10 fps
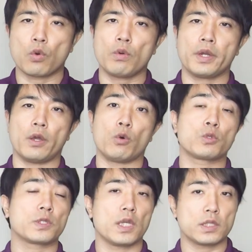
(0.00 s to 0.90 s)
今回お
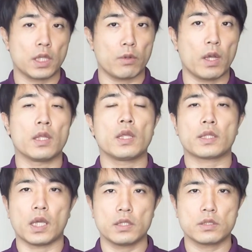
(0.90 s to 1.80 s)
伝えしたような
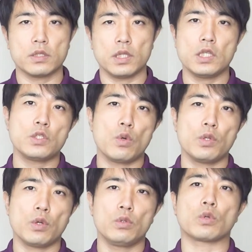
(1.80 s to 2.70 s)
体質異常
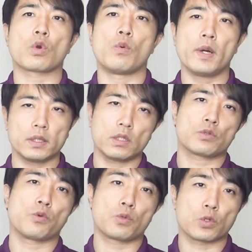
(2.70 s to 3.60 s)
による困った
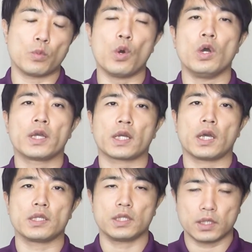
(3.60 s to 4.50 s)
症状も
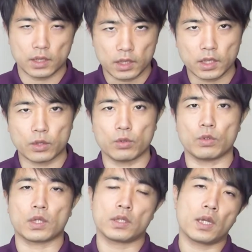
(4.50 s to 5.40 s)
改善できたとい
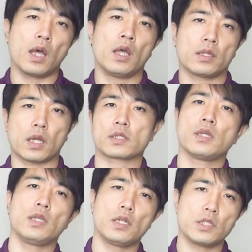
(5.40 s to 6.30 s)
う方がたく
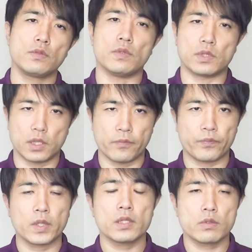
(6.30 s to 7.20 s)
さんいらっしゃるんですね。
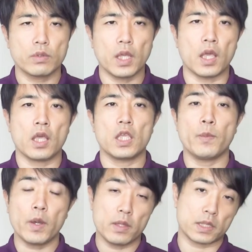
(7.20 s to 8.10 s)
ですので
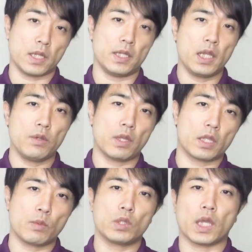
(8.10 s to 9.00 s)
今はですね何をやっ
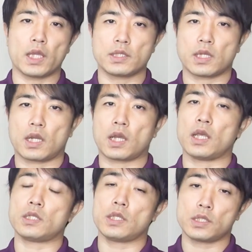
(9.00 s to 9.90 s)
ても体質が
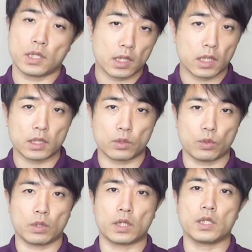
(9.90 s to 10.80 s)
改善しなかったと
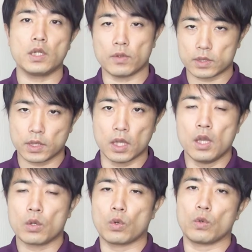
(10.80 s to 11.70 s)
いう方にはですね、
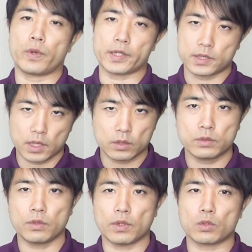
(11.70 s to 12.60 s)
この
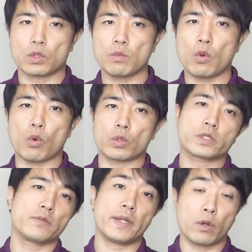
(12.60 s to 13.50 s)
ファスティングというのはとてもお
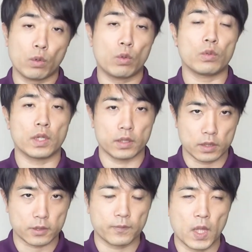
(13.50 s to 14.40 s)
すすめな方法なん
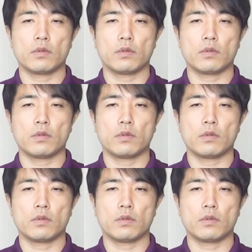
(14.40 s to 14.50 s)
です。